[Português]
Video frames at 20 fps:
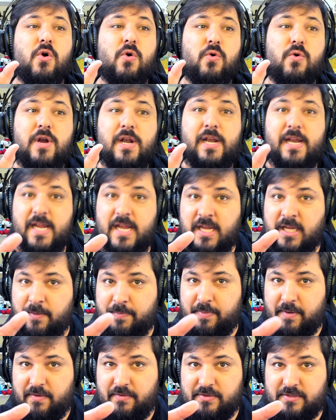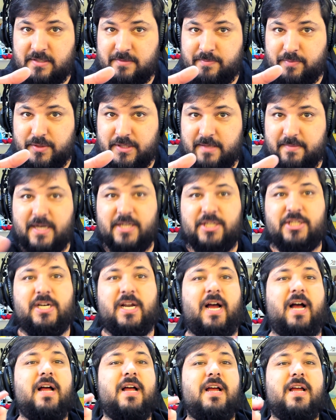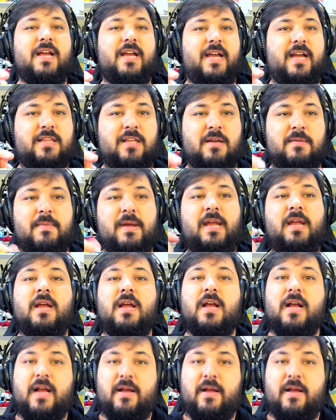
O link para vocês poder baixar é também